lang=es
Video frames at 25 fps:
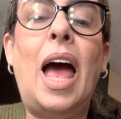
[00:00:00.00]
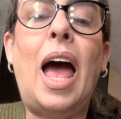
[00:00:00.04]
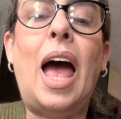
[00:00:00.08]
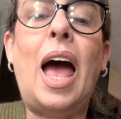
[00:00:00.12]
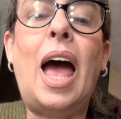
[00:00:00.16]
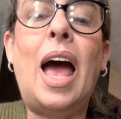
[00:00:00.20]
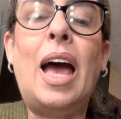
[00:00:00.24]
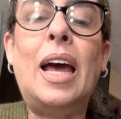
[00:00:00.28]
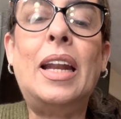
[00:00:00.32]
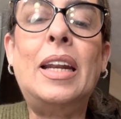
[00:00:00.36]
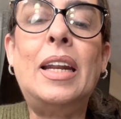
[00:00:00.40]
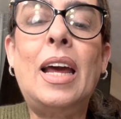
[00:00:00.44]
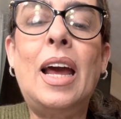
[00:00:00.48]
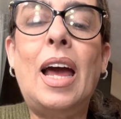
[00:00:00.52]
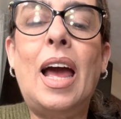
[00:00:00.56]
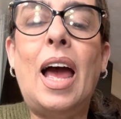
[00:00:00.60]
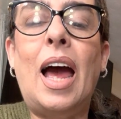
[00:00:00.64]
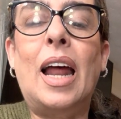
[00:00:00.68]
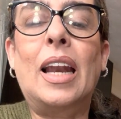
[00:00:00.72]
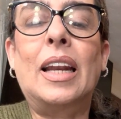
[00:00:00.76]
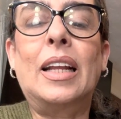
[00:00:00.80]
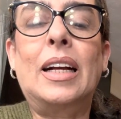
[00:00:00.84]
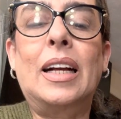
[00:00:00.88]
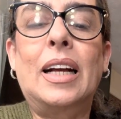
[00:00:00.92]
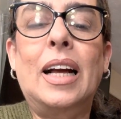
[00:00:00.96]
Ana
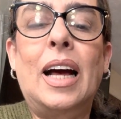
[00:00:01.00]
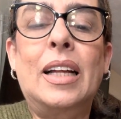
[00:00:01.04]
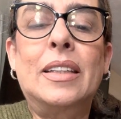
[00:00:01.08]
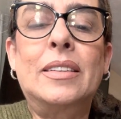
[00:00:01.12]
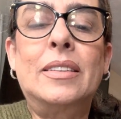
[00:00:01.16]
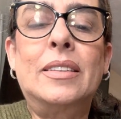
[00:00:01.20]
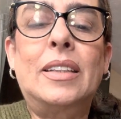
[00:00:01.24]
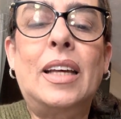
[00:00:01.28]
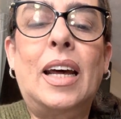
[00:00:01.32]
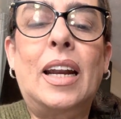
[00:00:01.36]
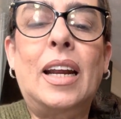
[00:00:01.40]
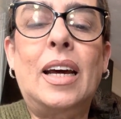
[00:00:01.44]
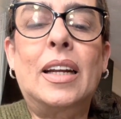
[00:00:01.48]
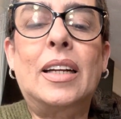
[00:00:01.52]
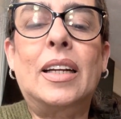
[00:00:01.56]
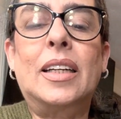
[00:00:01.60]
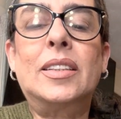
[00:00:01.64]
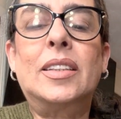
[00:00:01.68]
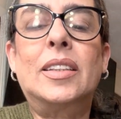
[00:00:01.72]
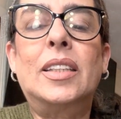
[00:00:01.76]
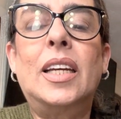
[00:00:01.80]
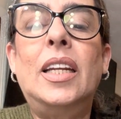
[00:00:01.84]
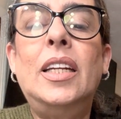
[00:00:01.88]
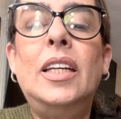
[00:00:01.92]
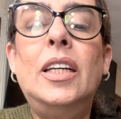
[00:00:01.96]
Alcántara,
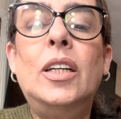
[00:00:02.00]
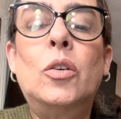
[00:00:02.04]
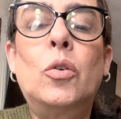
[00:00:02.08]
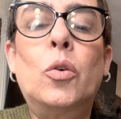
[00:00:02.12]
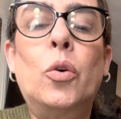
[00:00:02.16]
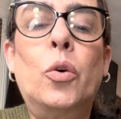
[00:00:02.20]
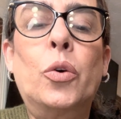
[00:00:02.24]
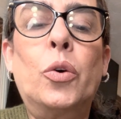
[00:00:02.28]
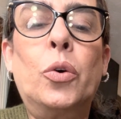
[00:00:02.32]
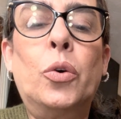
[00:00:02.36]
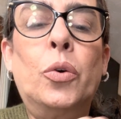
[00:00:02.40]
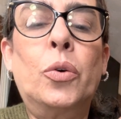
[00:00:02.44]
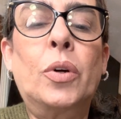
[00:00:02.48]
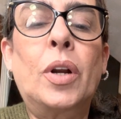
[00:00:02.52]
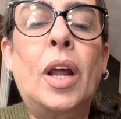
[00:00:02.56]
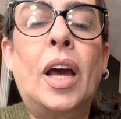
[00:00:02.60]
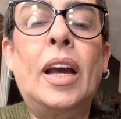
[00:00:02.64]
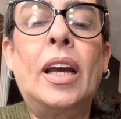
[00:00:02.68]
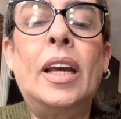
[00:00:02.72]
Aracelis Corona,